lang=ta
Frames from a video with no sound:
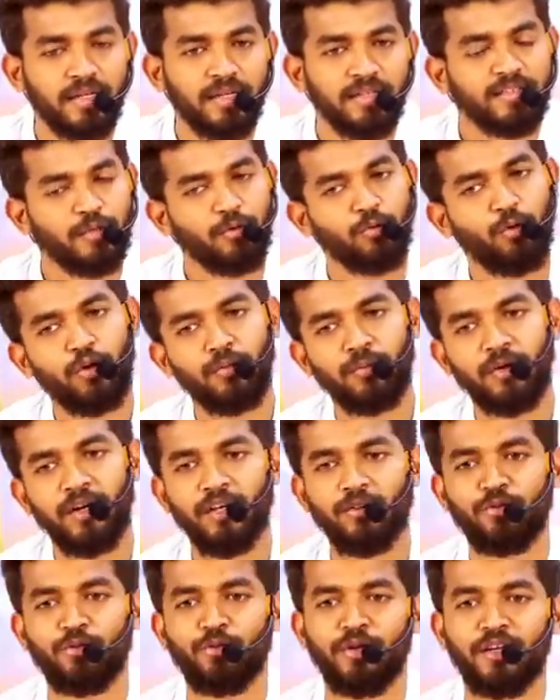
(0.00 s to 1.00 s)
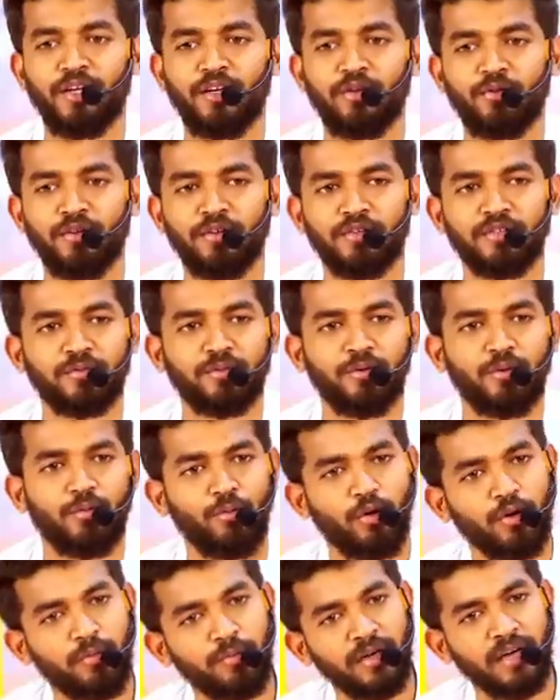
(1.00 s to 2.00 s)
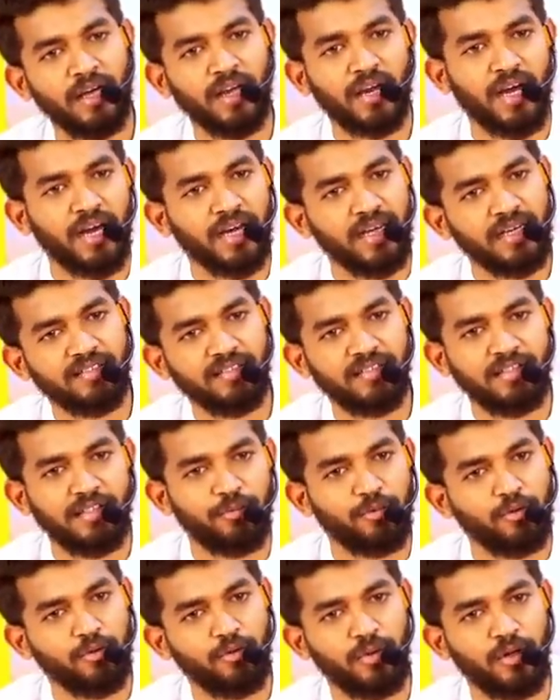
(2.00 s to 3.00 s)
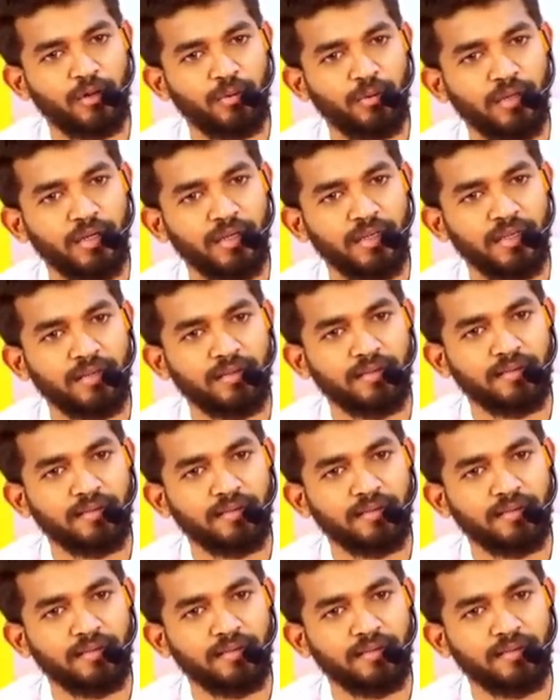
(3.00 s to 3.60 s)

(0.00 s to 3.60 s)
சரி ஒரு மணிக்கு தூங்குறீங்கன்னு கூட வச்சுப்போம் ஒரு மணி நேரம் ஆகாய சக்தி போதுமா உங்களுக்கு